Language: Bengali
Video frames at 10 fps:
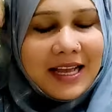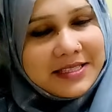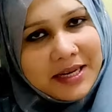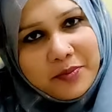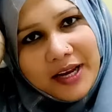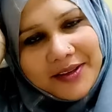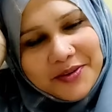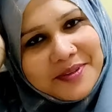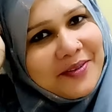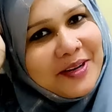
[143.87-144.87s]
আসসালামু আলাইকুম
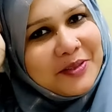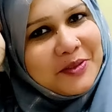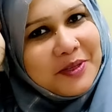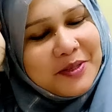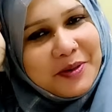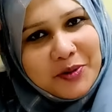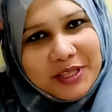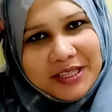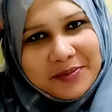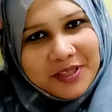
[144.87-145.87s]
কেমন আছো তোমরা সবাই
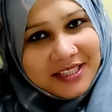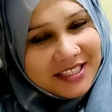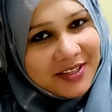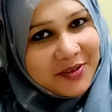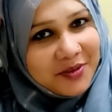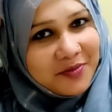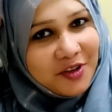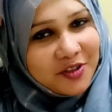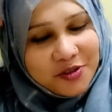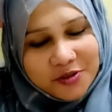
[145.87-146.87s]
প্রতিদিনের মতো আজকে একটা নতুন
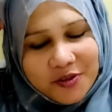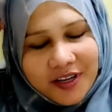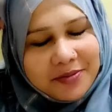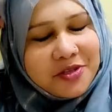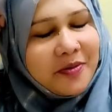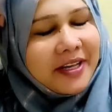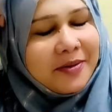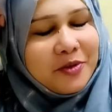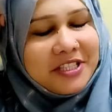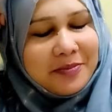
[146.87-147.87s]
ব্লগ শুরু করলাম সবার আগে
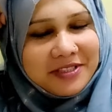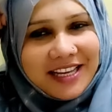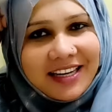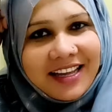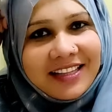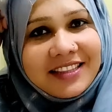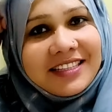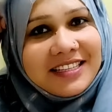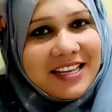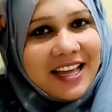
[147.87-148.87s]
বলছি আমি জান্নাত
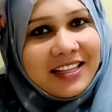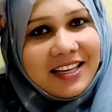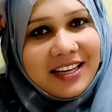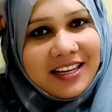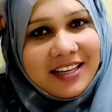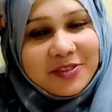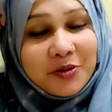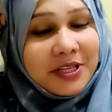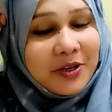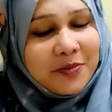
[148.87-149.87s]
রিয়াদ
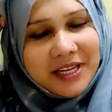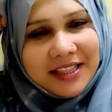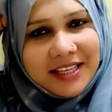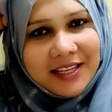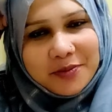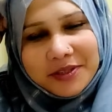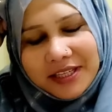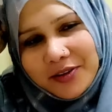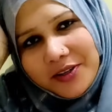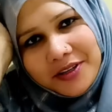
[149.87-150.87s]
সৌদি আরব রিয়াদ থেকে
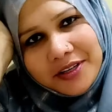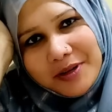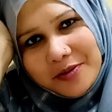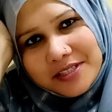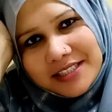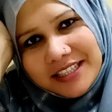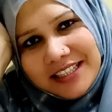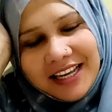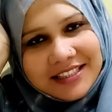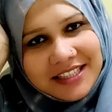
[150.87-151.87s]
তোমাদেরকে অনেক অনেক ভালোবাসা
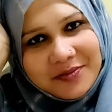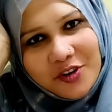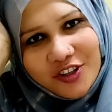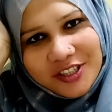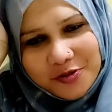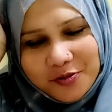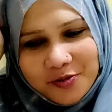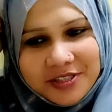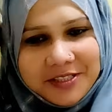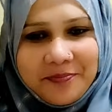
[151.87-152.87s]
জানিয়ে আজকে ব্লগটা শুরু
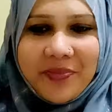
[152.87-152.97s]
করছি